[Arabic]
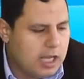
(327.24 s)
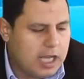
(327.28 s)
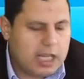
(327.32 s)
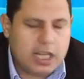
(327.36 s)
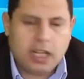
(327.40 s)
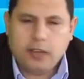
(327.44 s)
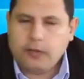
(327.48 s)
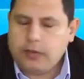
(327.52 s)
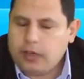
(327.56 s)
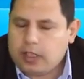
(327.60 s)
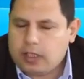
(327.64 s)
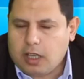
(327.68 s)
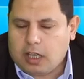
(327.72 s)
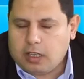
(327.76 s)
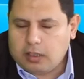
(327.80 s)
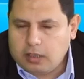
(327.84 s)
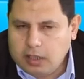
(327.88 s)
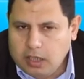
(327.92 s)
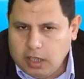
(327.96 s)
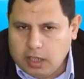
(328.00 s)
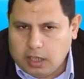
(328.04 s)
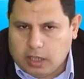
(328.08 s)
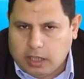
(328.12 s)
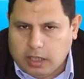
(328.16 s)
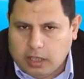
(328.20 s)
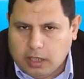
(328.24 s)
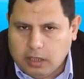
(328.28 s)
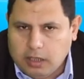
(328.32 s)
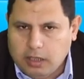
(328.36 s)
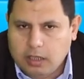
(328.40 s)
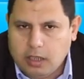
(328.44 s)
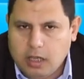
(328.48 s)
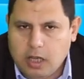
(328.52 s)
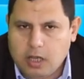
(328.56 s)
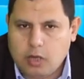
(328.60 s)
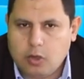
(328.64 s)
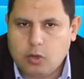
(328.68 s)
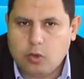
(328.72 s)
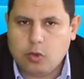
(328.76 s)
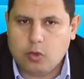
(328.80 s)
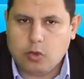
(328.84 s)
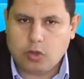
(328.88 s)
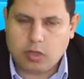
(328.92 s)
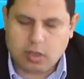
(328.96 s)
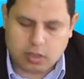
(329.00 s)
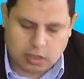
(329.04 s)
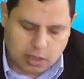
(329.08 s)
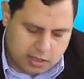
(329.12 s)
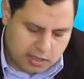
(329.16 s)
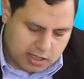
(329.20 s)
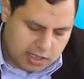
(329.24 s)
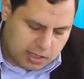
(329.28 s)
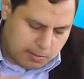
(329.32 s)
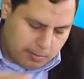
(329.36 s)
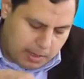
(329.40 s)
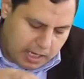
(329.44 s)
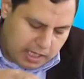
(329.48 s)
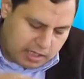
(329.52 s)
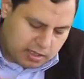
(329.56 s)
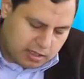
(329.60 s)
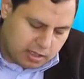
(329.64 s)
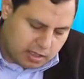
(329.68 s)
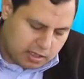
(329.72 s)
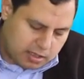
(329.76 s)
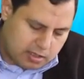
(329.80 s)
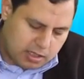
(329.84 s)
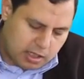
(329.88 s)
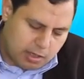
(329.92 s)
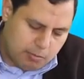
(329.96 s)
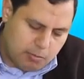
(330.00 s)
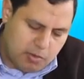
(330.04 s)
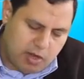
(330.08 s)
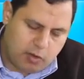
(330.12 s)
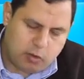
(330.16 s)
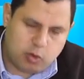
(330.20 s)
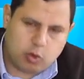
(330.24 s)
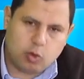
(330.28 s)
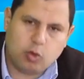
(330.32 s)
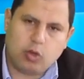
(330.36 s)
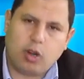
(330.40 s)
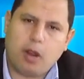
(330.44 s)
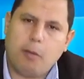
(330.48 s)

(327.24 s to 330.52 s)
انا في تقديري انه ان تنظيم عسكر الصليب نفسه